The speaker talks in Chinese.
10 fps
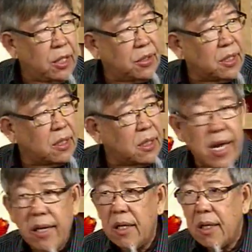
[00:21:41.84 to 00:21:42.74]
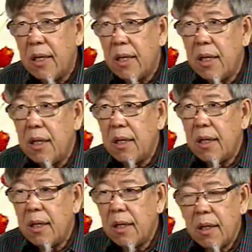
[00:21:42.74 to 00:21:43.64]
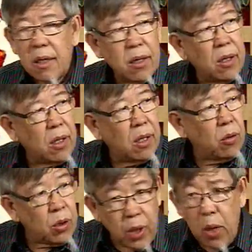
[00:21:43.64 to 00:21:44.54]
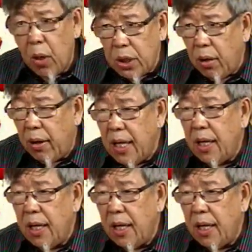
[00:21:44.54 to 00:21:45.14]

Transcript: 一九七四四年。嗯。所以我说